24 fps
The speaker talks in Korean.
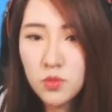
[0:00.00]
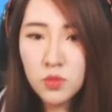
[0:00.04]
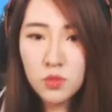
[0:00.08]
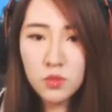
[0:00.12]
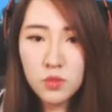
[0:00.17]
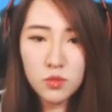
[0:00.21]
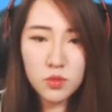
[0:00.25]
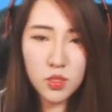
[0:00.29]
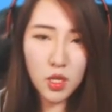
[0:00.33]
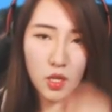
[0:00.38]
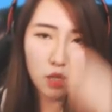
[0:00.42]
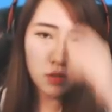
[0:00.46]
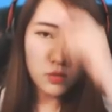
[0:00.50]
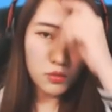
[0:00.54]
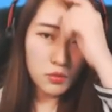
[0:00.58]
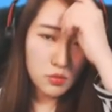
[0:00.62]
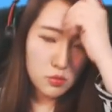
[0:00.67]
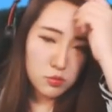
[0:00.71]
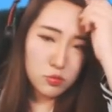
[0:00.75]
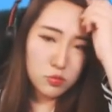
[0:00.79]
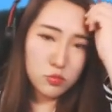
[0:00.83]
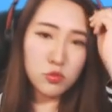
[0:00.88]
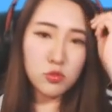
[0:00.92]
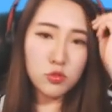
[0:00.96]
자,
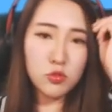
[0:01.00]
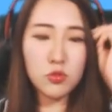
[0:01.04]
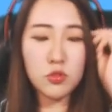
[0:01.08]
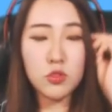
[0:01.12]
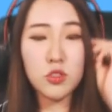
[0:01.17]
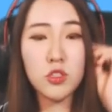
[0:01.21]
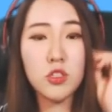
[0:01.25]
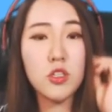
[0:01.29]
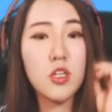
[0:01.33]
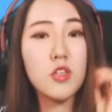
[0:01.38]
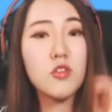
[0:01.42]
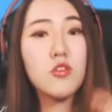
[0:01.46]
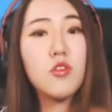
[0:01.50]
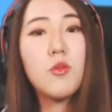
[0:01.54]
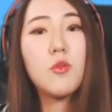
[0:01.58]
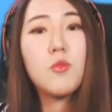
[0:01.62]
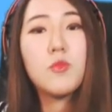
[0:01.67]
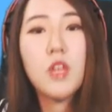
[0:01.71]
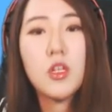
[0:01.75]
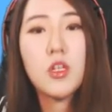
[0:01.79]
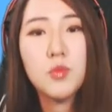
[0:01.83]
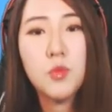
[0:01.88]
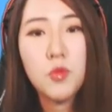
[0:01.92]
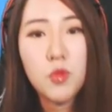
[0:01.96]
눈 크게 뜨고 한번
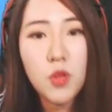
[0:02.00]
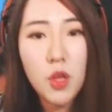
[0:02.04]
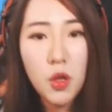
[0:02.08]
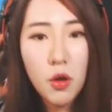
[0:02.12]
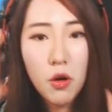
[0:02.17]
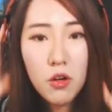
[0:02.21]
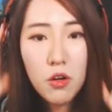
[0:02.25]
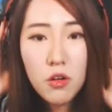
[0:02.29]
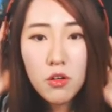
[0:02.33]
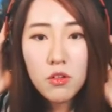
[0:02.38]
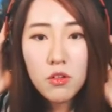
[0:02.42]
다시 볼게요.